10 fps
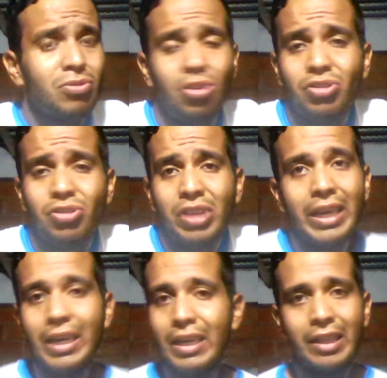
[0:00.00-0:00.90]
yo sé
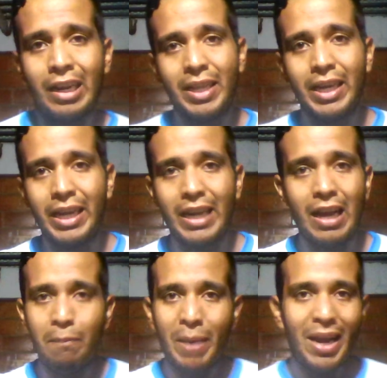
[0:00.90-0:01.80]
que de repente
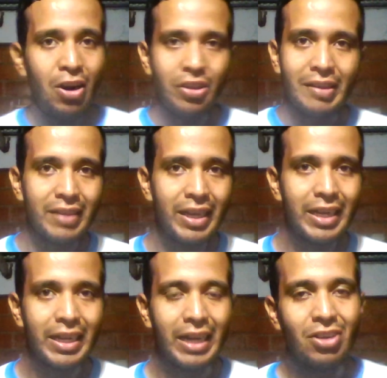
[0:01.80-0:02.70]
querían verlo de
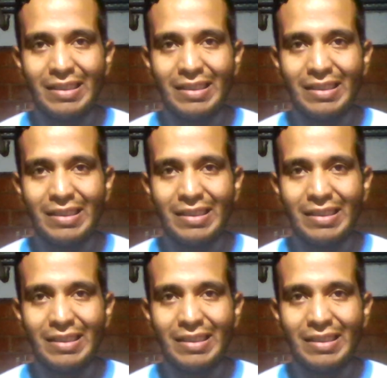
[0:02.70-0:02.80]
cerca y, o sea,